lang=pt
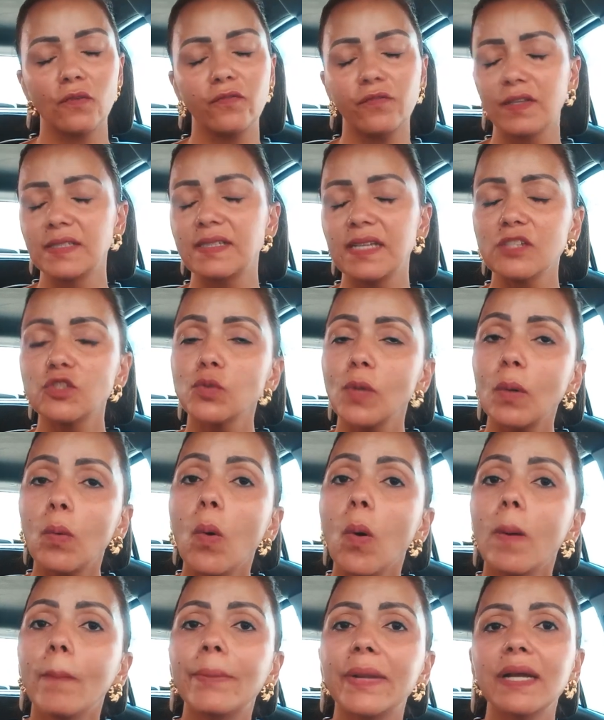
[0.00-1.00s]
fazer a sua
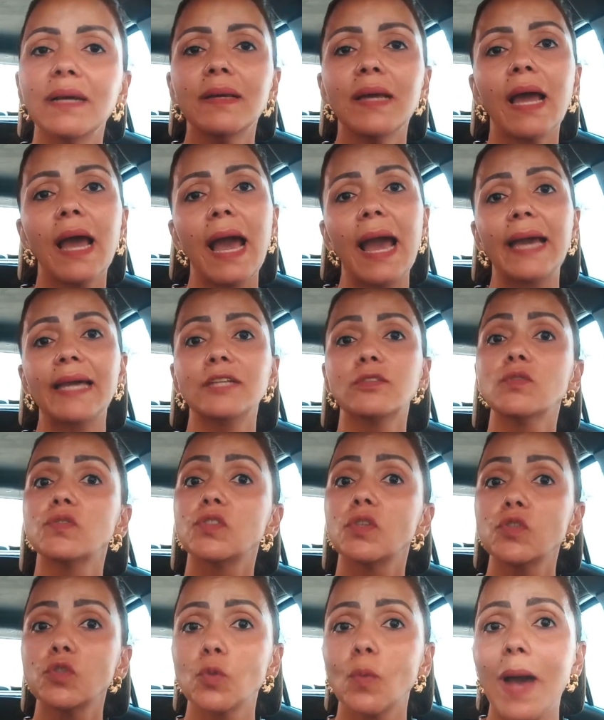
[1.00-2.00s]
compra aí
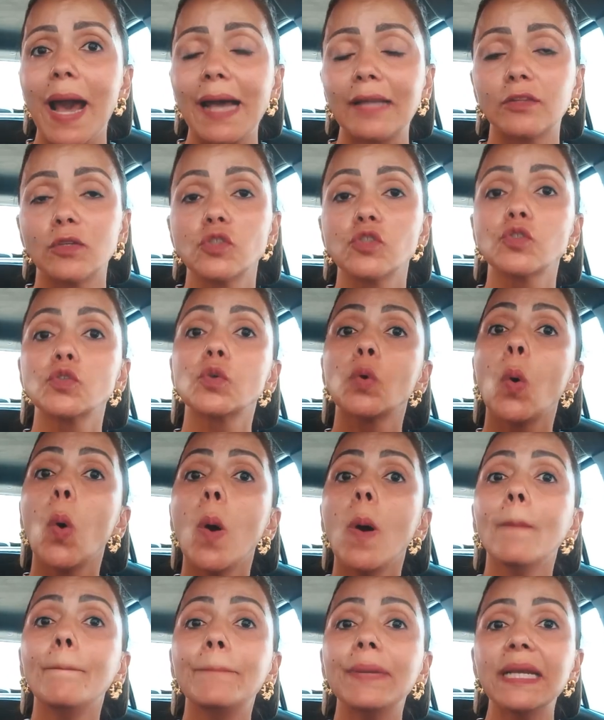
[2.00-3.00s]
dos seus quadros.
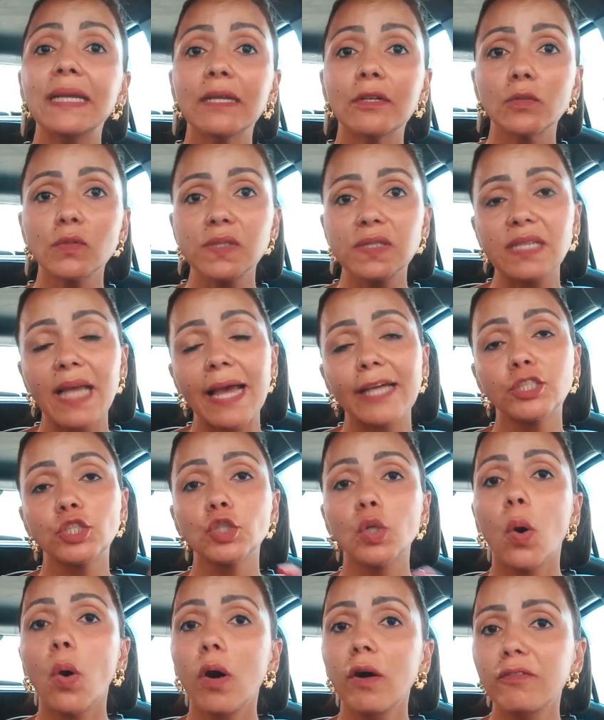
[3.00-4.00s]
Compre no
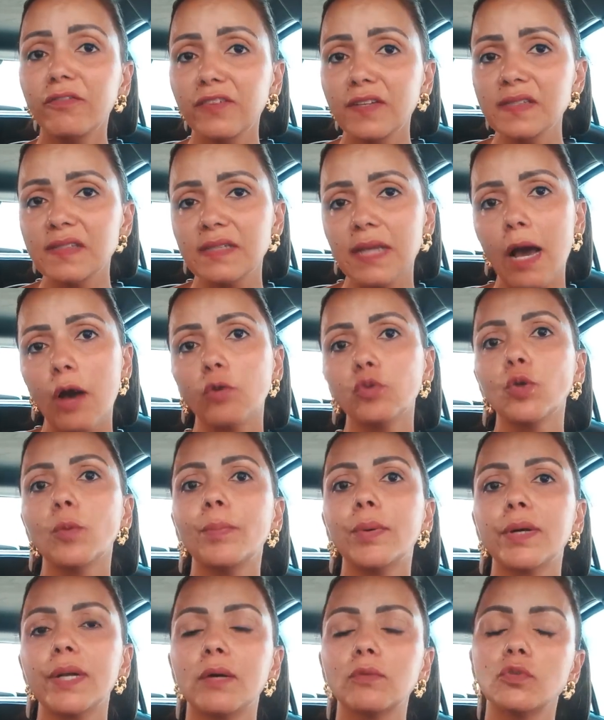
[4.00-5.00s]
site oficial do
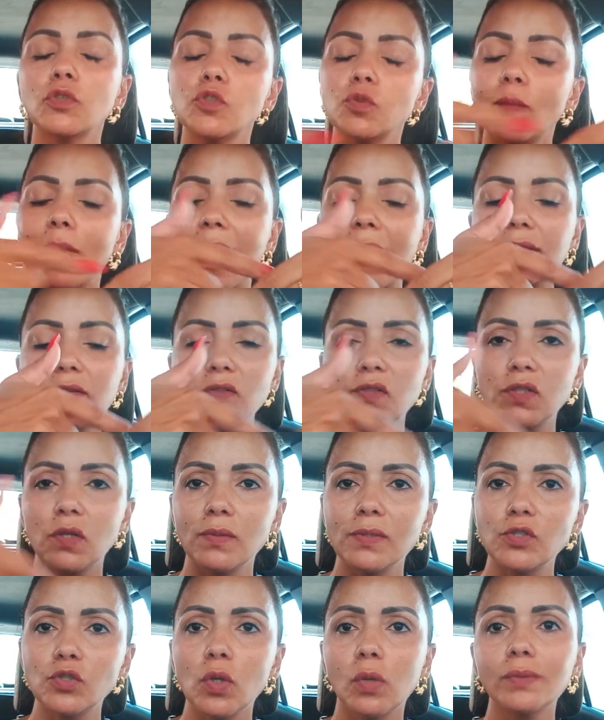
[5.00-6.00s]
Porão dos Quadros, que
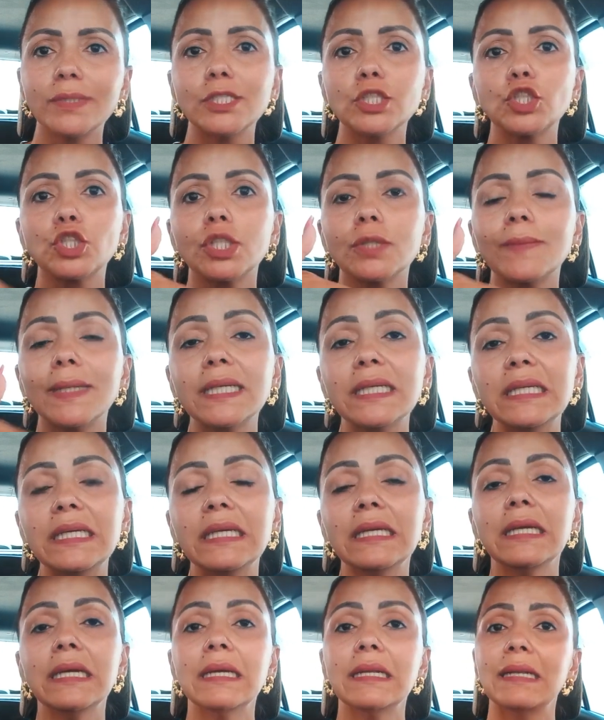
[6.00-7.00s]
eu estou deixando
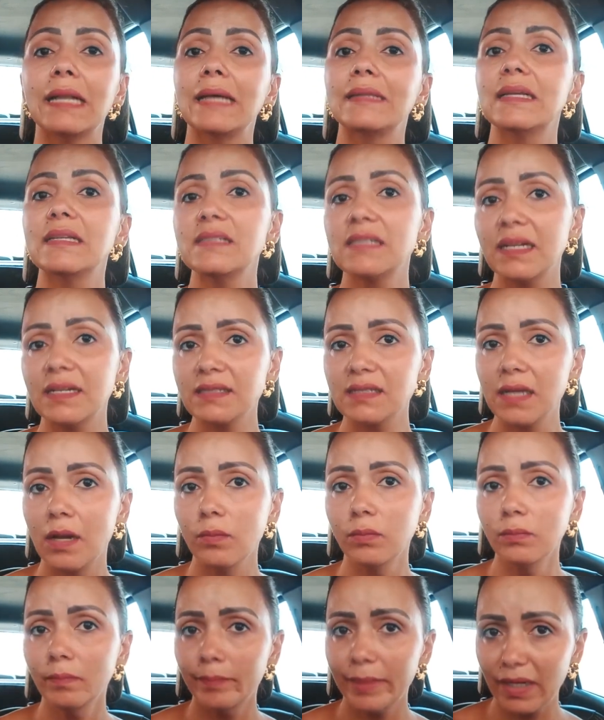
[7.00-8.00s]
aqui na
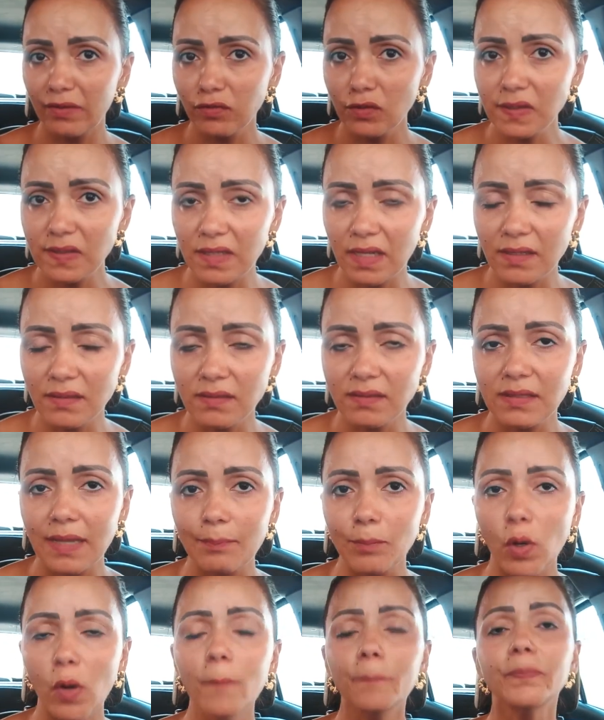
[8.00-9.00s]
descrição para vocês,
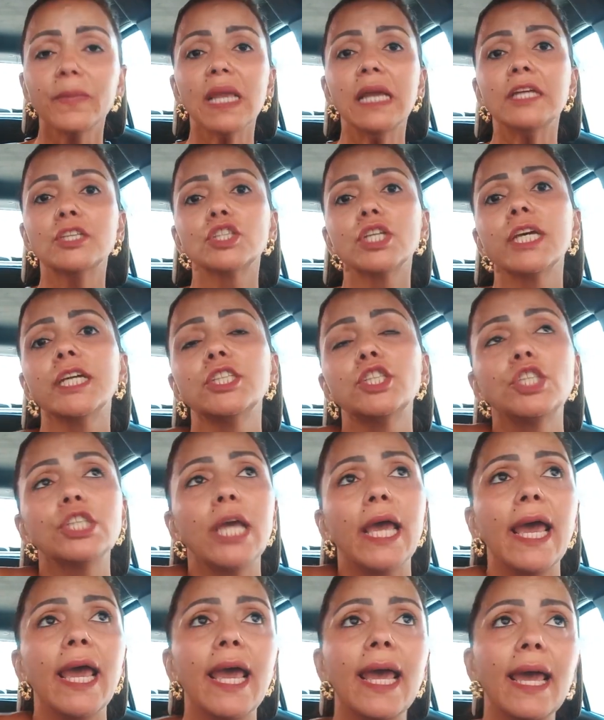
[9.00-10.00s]
tá bom? Gente,
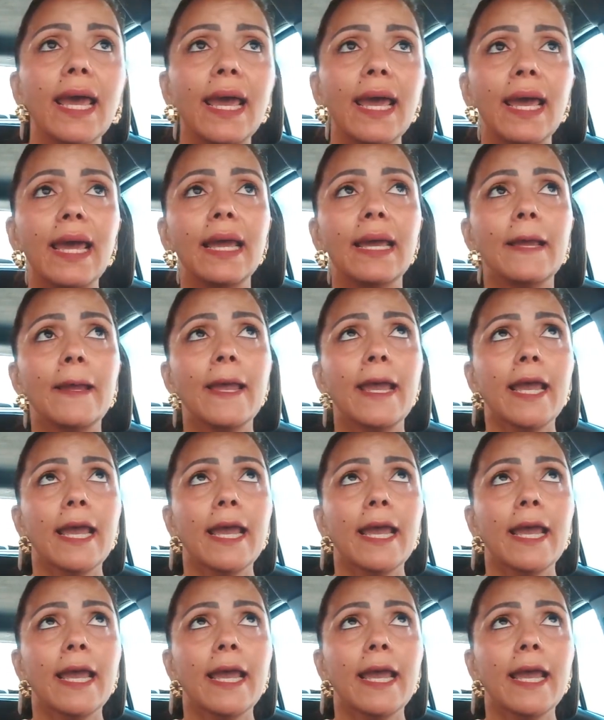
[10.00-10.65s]
é...